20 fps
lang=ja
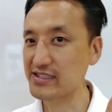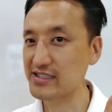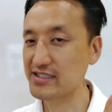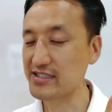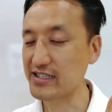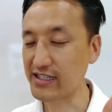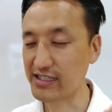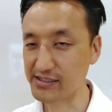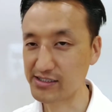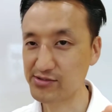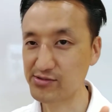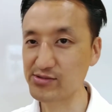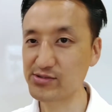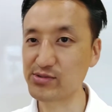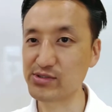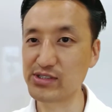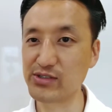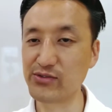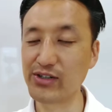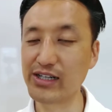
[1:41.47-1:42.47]
しゃがんで取
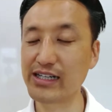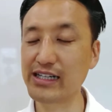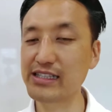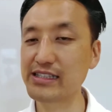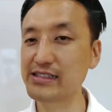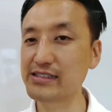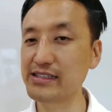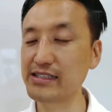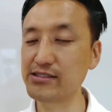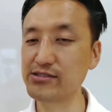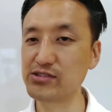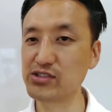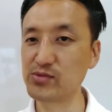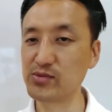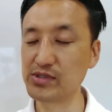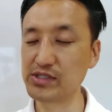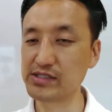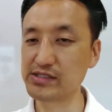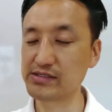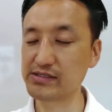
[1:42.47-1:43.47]
るいうことは分かってると
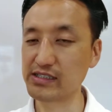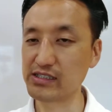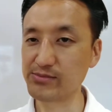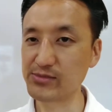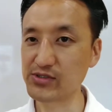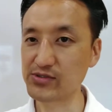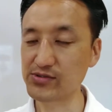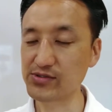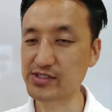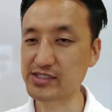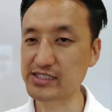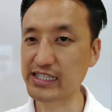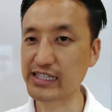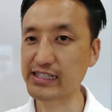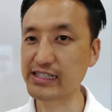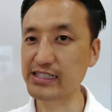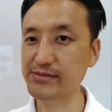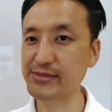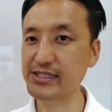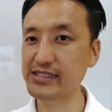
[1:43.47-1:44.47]
思うんですけども、この
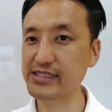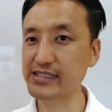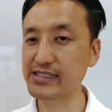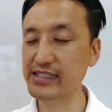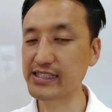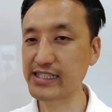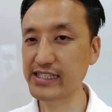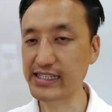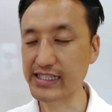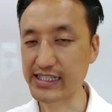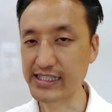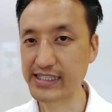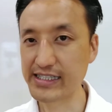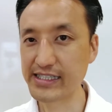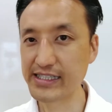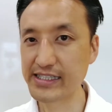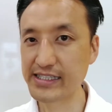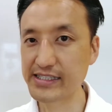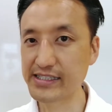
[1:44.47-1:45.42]
しゃがみ方が